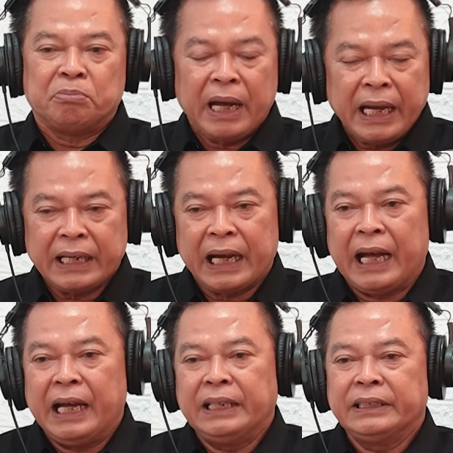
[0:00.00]

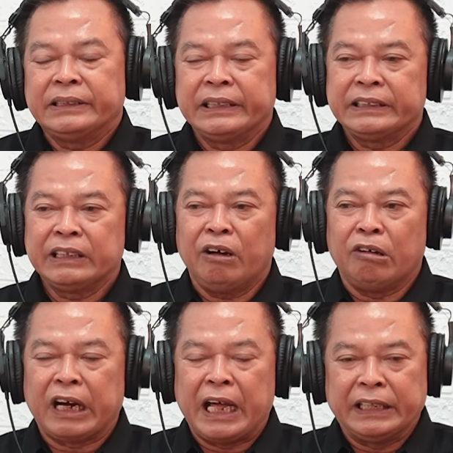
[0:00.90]
Maka
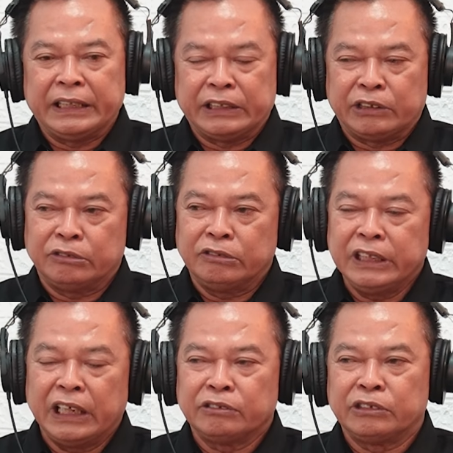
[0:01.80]
seseorang itu
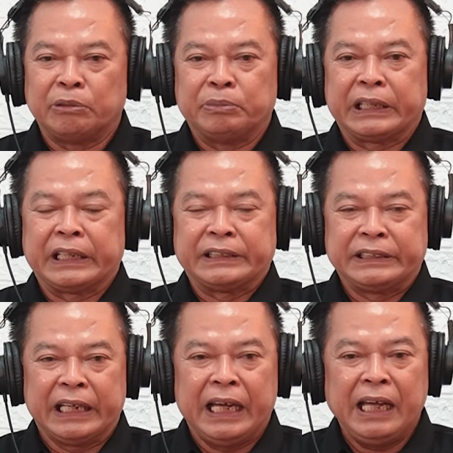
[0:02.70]
yang sudah
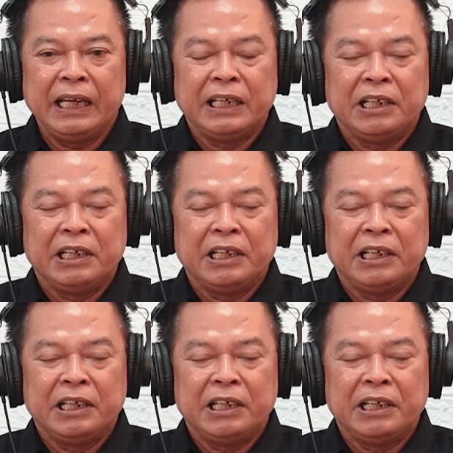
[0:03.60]
bekerja